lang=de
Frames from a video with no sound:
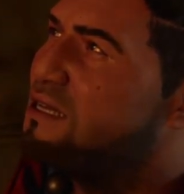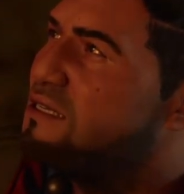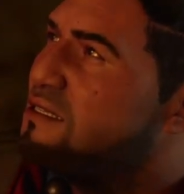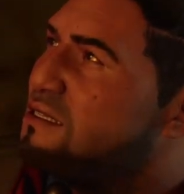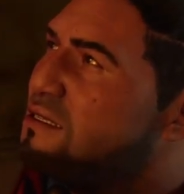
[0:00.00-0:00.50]
wie
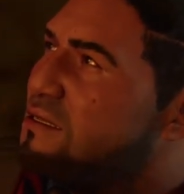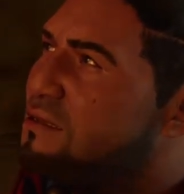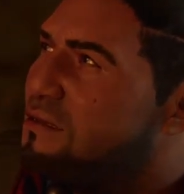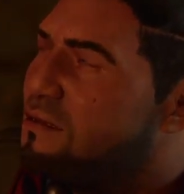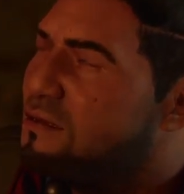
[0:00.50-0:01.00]
tief es
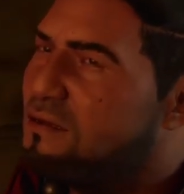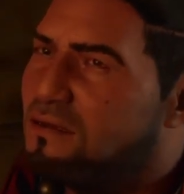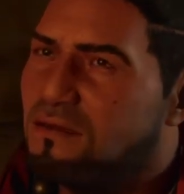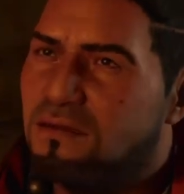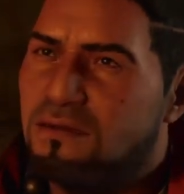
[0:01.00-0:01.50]
ist.
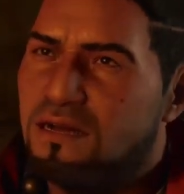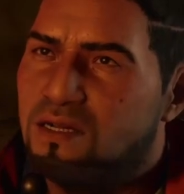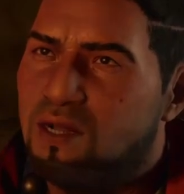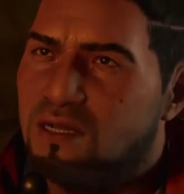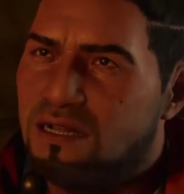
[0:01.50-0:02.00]
Den
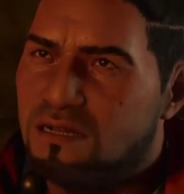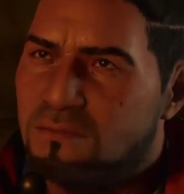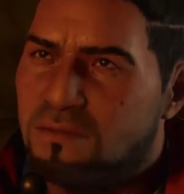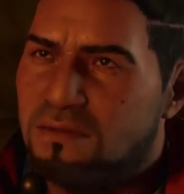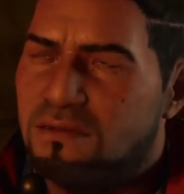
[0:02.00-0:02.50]
Typ kenne
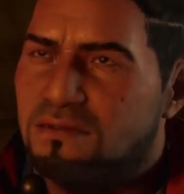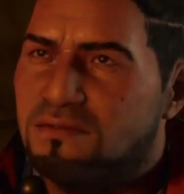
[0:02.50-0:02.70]
ich.